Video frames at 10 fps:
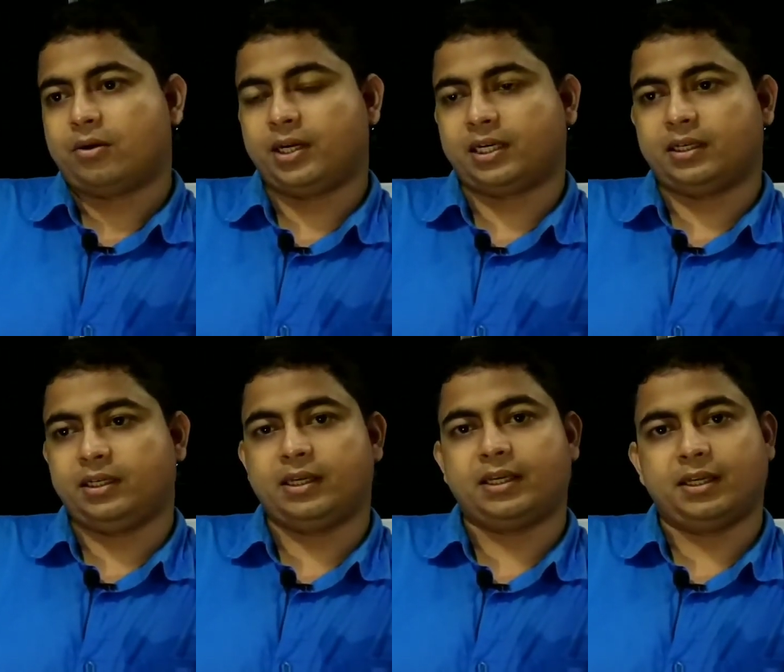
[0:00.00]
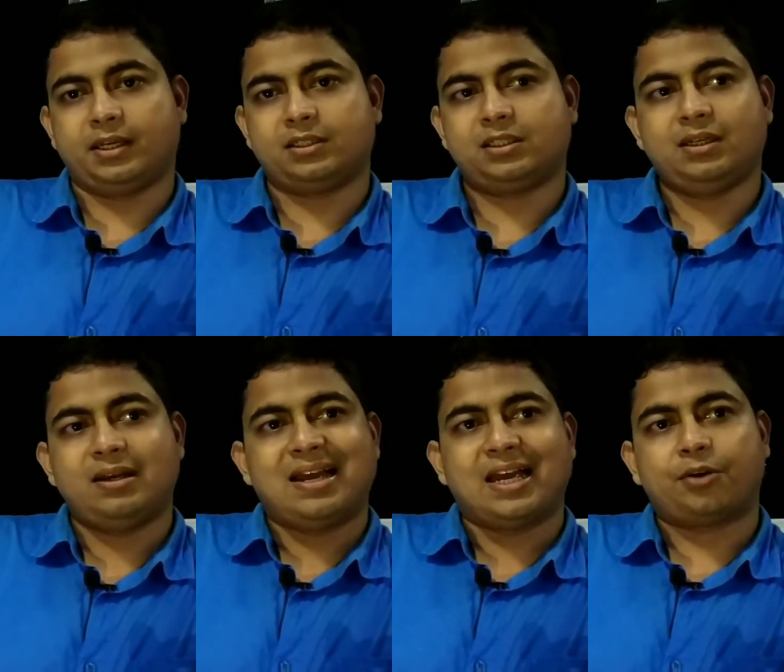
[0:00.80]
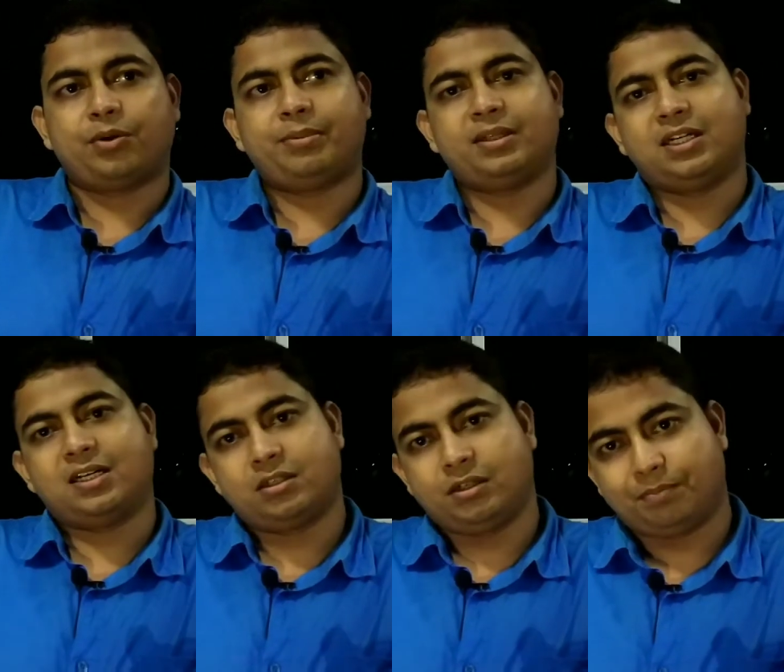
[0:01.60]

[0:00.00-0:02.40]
অনেকটাই এগিয়ে গেছি এখন আমরা জাস্ট